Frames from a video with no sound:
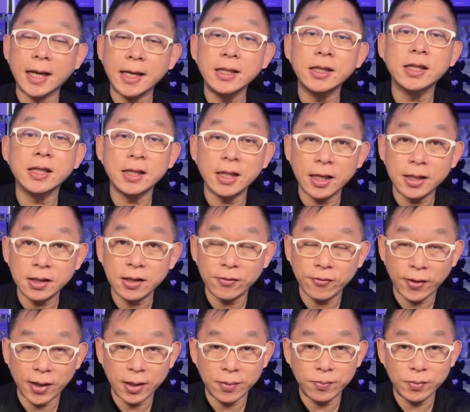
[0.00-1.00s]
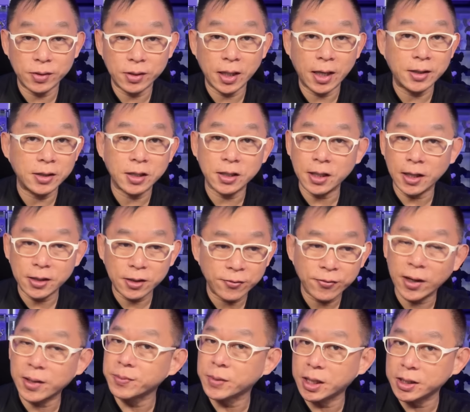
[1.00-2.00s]
1995,
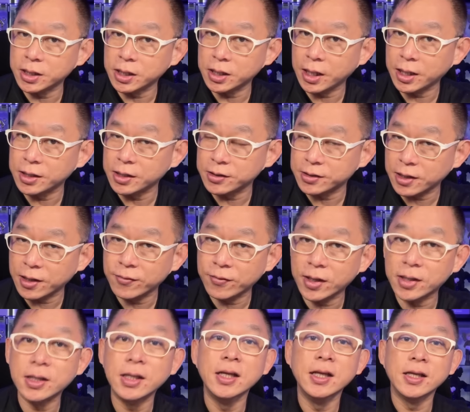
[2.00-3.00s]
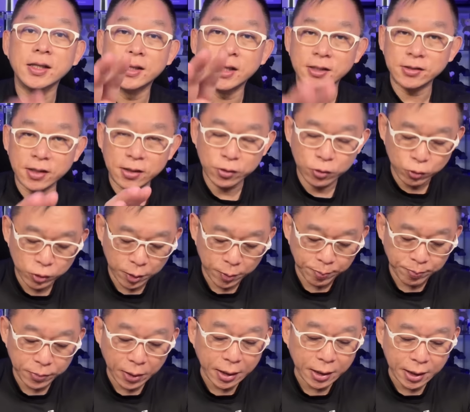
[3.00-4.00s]
1995, 1997, nasa New
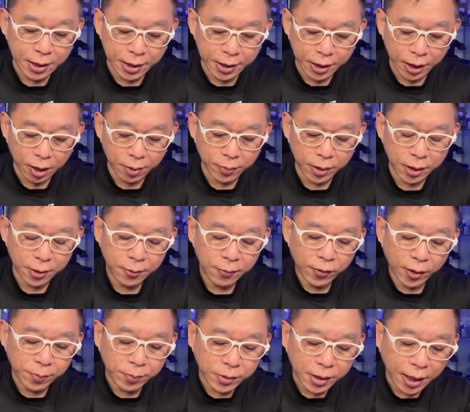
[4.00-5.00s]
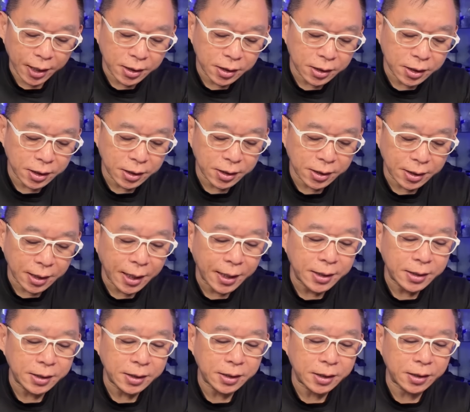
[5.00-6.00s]
Manila na kami. From
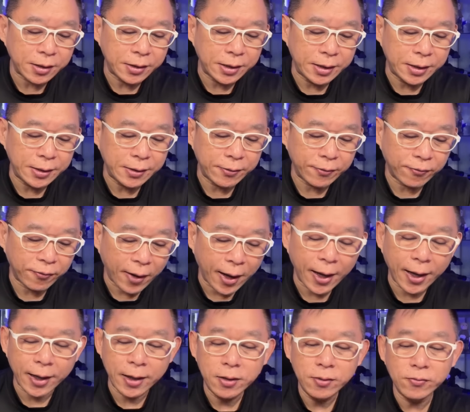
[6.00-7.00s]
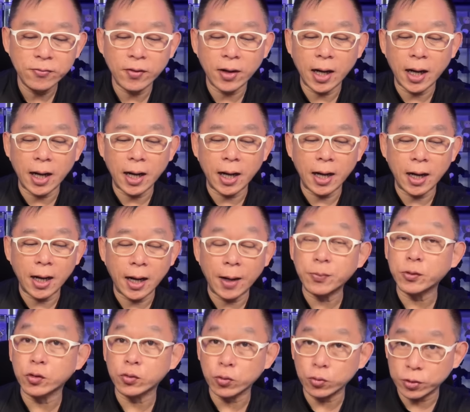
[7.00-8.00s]
1995
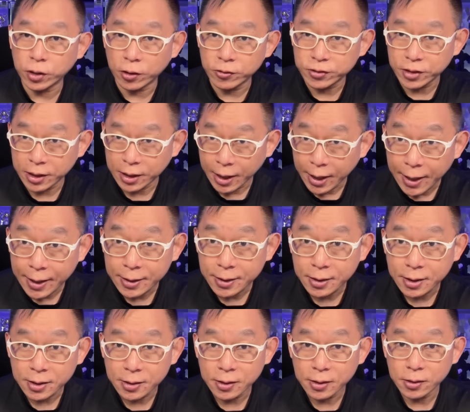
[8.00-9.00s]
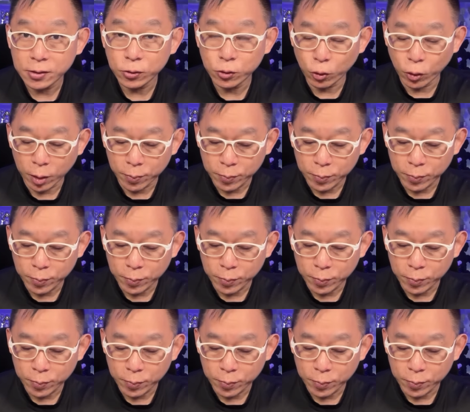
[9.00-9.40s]
up to 2008, doon